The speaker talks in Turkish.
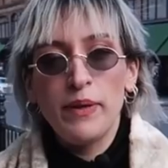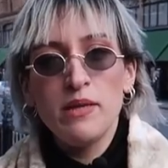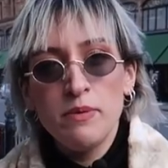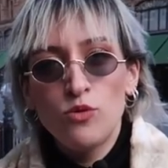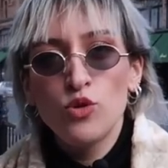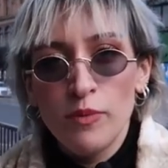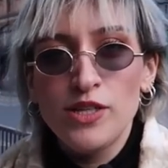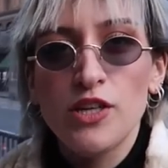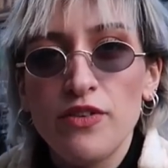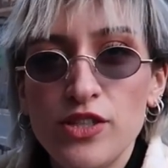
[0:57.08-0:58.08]
Beni bir
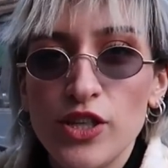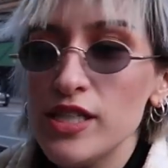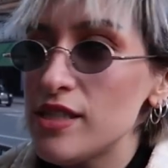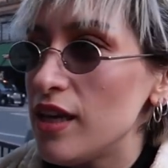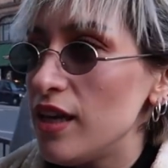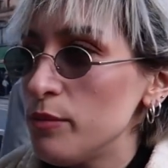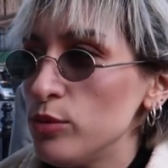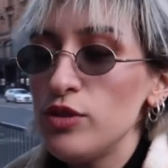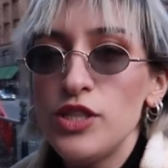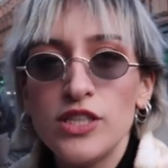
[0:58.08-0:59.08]
dürüme çevireceğiz. E,
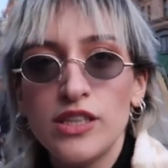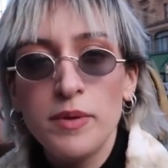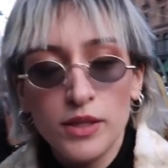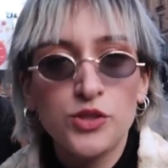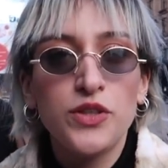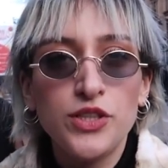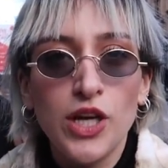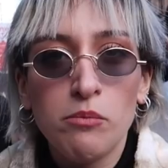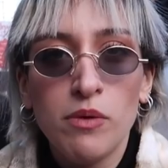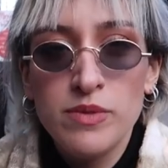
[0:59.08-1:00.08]
bunun içinde bir
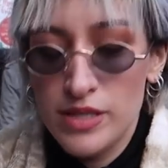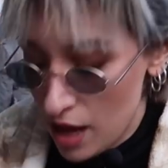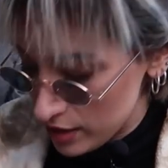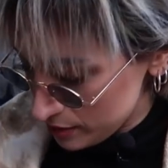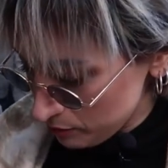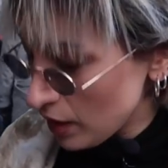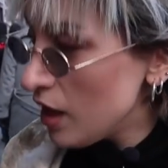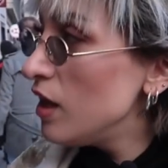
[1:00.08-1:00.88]
alışveriş yapmamız lazım.